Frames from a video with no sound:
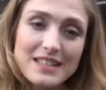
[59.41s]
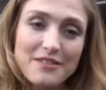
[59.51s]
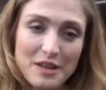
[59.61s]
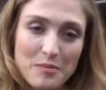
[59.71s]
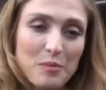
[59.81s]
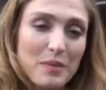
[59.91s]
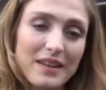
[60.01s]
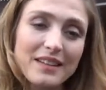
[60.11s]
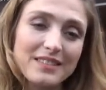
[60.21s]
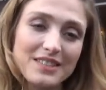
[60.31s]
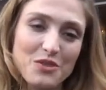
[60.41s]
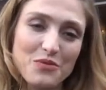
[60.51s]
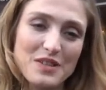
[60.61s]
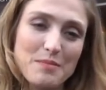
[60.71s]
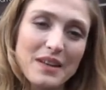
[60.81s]
c'est vraiment bien. Je
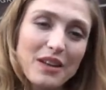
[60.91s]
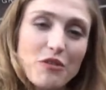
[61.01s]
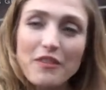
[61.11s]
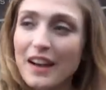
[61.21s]
trouve que c'est bien de le